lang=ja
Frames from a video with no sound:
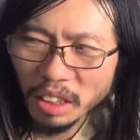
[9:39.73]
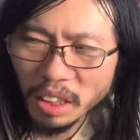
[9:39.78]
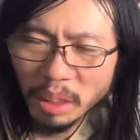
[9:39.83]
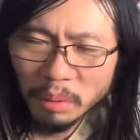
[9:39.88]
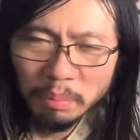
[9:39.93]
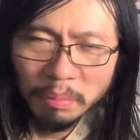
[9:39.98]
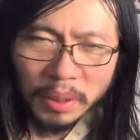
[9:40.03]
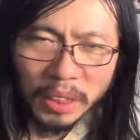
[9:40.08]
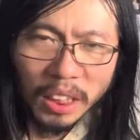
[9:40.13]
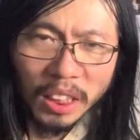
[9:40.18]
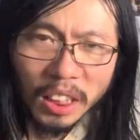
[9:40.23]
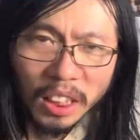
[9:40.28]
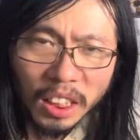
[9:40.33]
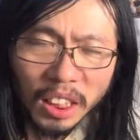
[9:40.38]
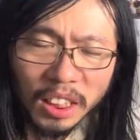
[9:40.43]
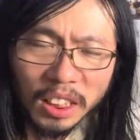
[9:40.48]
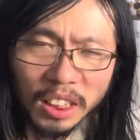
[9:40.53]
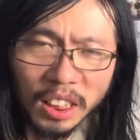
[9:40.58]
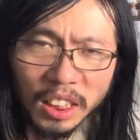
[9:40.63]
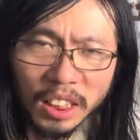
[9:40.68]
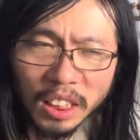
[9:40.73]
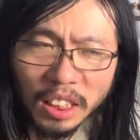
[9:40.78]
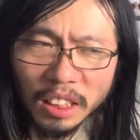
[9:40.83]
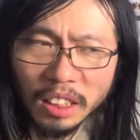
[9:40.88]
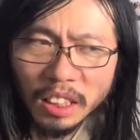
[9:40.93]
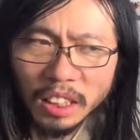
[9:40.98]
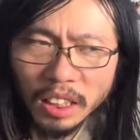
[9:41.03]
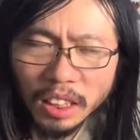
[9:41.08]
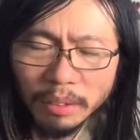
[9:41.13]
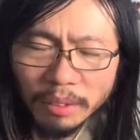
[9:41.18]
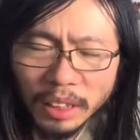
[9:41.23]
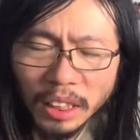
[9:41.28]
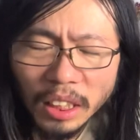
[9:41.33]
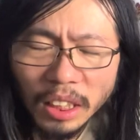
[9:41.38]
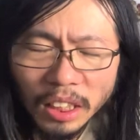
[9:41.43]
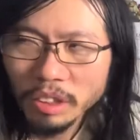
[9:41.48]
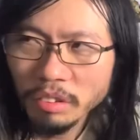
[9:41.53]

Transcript: 完璧に完成されていれば、